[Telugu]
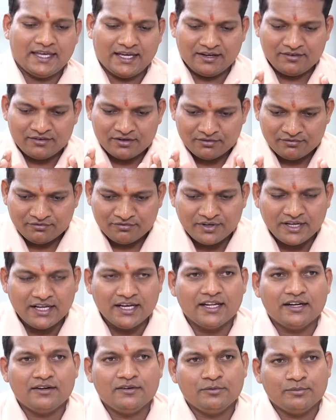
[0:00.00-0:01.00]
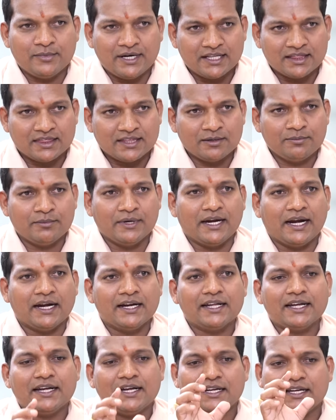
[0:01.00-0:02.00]
కేవలం వీళ్ళను మాత్రమే
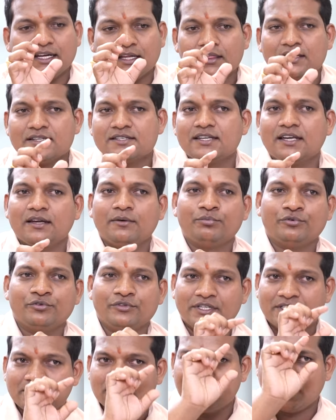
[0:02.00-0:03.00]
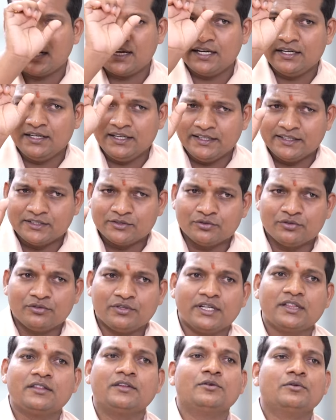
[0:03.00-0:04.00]
అంటే ఎంతసేపు ఇజ్రాయెల్ ఈ
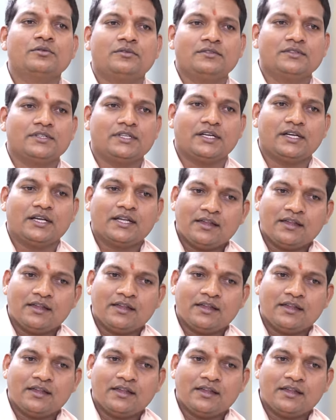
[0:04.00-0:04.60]
చుట్టే తిరుగుతుంది